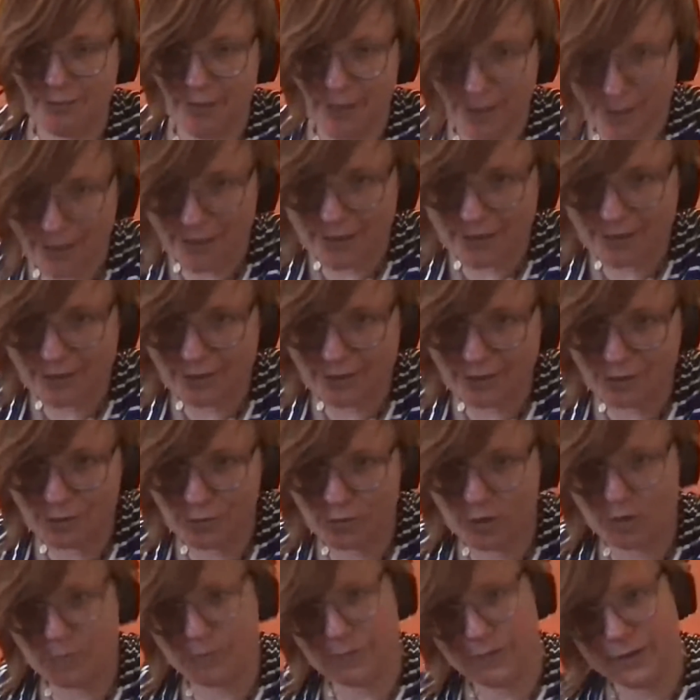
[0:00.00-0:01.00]
понятно,
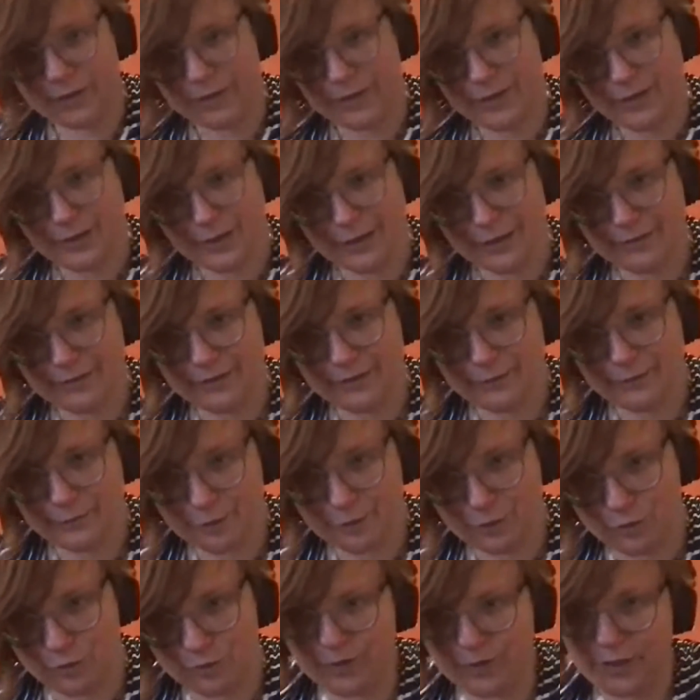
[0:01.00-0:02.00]
судя по недавним
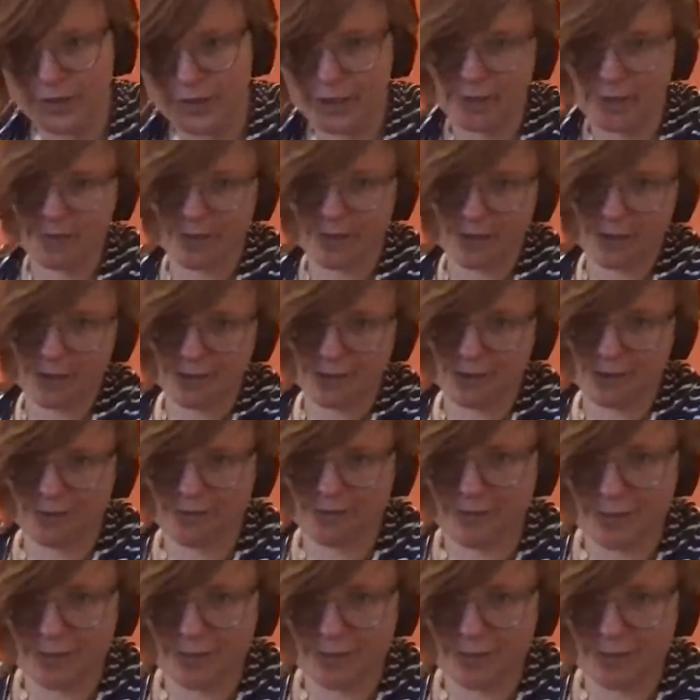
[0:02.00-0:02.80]
выступлениям разных